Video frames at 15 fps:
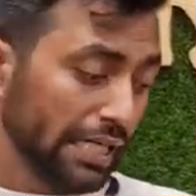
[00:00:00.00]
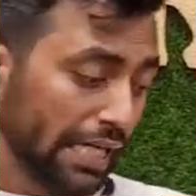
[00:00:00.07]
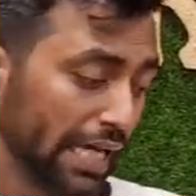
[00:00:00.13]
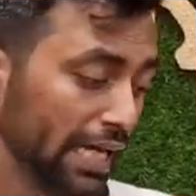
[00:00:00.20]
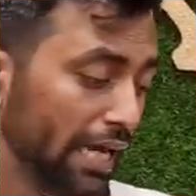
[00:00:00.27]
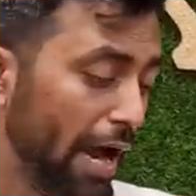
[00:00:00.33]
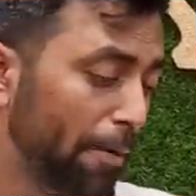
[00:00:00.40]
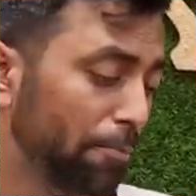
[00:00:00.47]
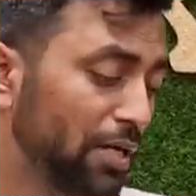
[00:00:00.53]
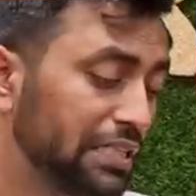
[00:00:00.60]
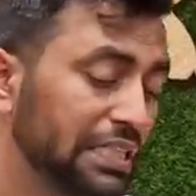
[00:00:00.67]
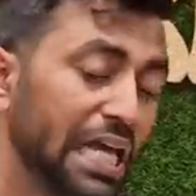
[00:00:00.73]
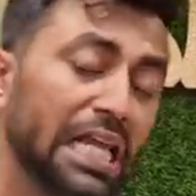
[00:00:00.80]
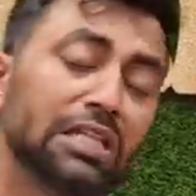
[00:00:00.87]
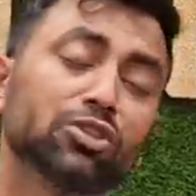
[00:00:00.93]
এই আপনার
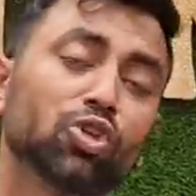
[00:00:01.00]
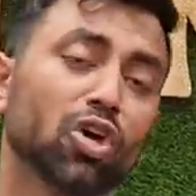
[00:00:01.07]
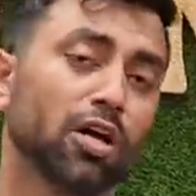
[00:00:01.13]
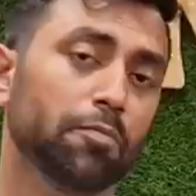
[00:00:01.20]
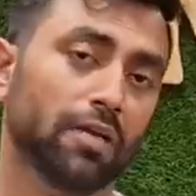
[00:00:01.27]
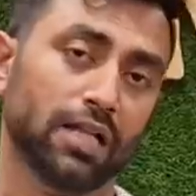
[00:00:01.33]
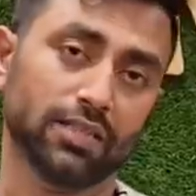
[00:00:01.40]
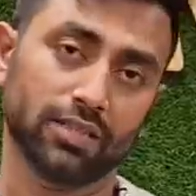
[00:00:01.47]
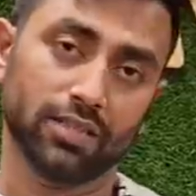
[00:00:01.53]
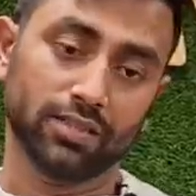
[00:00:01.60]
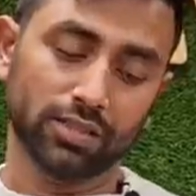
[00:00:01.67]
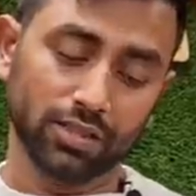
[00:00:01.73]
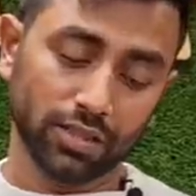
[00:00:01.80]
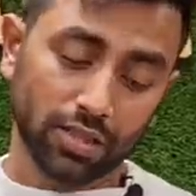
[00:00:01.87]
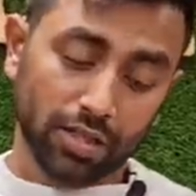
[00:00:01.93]
চ্যালেঞ্জ করা প্রাইজে
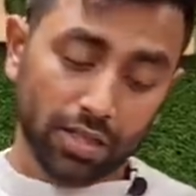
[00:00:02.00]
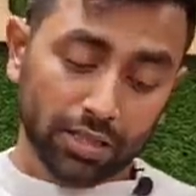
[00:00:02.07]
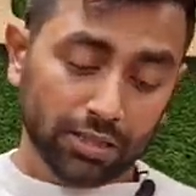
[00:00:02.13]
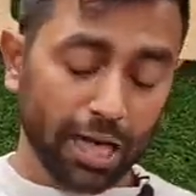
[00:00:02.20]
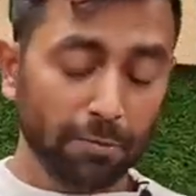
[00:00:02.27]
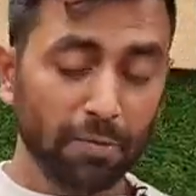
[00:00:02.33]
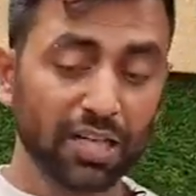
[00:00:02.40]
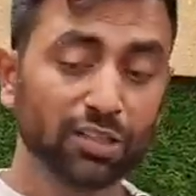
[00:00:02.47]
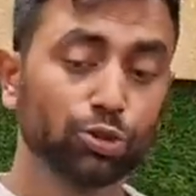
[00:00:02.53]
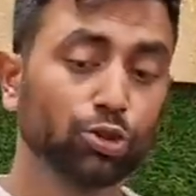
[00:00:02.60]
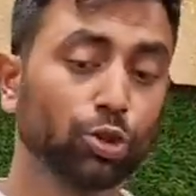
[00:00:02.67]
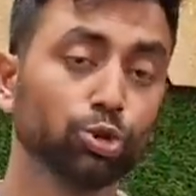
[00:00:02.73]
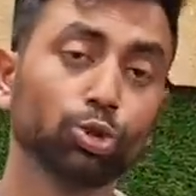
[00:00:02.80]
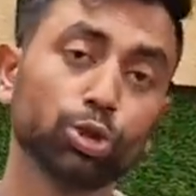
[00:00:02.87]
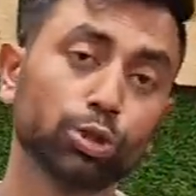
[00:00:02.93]
দিচ্ছি তার মানে
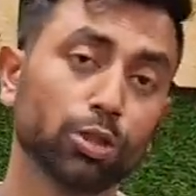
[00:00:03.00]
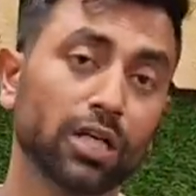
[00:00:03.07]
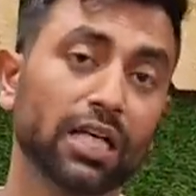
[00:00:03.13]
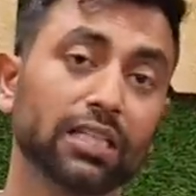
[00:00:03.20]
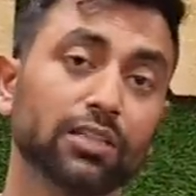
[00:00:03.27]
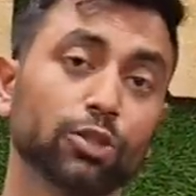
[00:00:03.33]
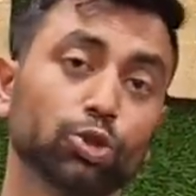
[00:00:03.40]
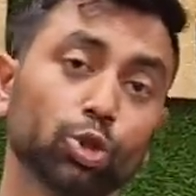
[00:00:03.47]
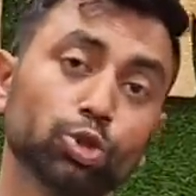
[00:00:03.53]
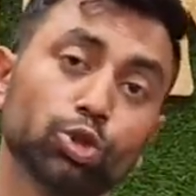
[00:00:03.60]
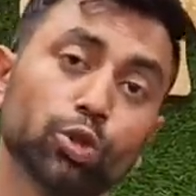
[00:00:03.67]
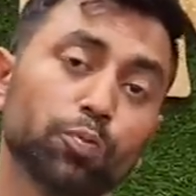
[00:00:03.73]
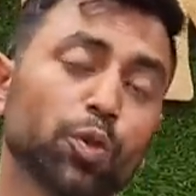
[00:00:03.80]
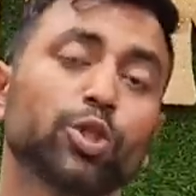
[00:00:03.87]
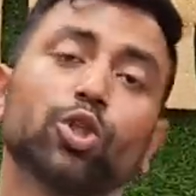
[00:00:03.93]
চোদ্দোশো তো চোদ্দো
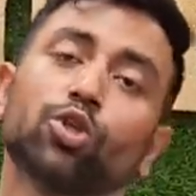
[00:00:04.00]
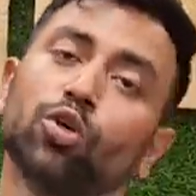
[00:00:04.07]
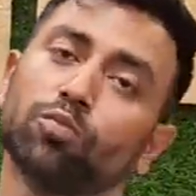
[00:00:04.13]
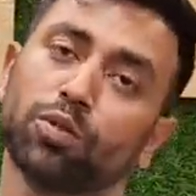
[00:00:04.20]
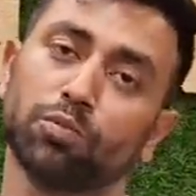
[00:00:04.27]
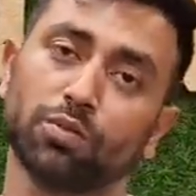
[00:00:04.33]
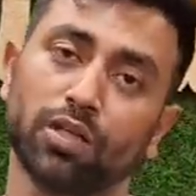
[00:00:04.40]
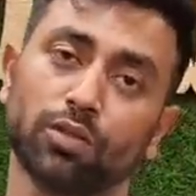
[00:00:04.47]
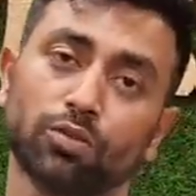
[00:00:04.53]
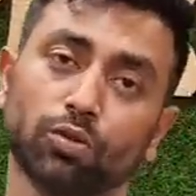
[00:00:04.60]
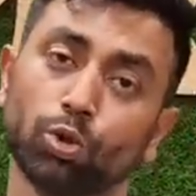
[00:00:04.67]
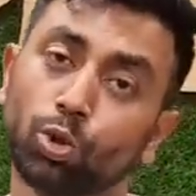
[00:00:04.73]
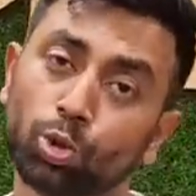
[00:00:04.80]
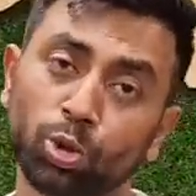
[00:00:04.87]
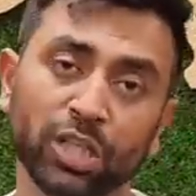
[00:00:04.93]
পয়সা কম হইব না
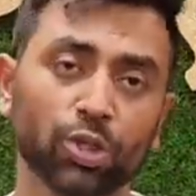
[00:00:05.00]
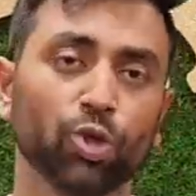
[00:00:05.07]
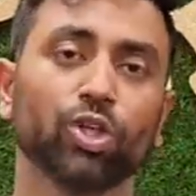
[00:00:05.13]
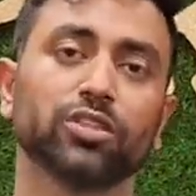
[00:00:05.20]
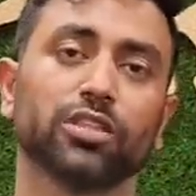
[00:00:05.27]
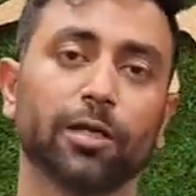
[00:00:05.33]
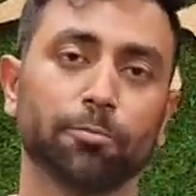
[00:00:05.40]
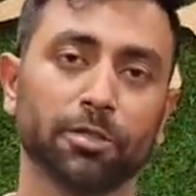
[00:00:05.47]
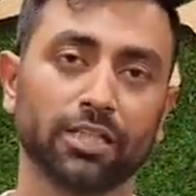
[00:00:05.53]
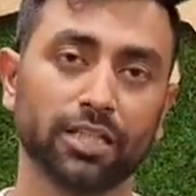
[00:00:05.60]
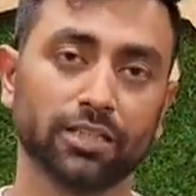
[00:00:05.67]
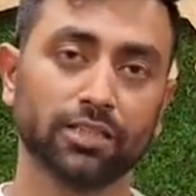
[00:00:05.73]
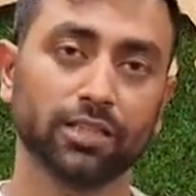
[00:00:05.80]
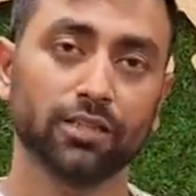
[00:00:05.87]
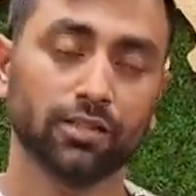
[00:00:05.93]
নো রিকোয়েস্ট আপনাদের
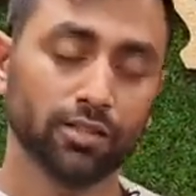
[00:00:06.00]
কাছে